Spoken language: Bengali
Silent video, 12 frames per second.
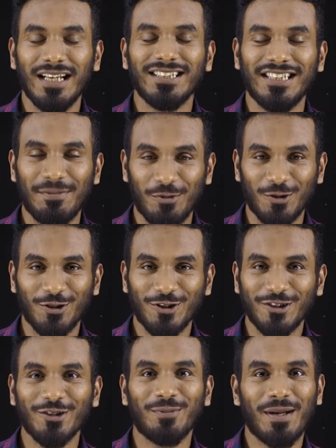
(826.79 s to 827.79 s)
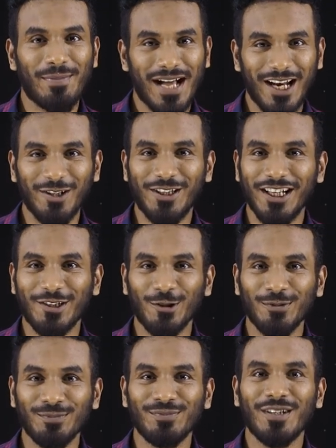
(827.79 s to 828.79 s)
সে পর্যন্ত তোমরা ভালো থেকো
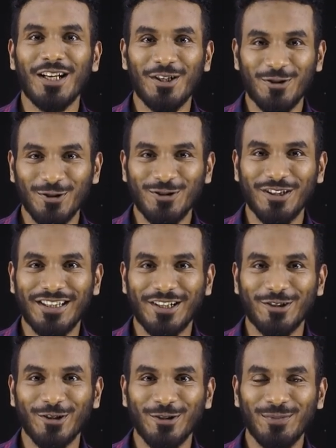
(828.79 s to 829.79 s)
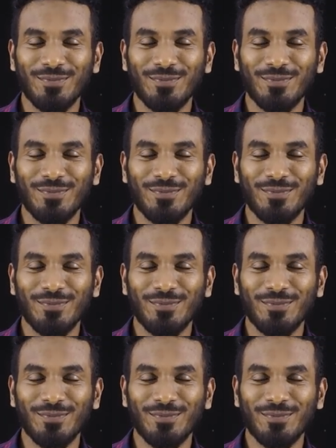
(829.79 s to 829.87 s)
সুস্থ থেকো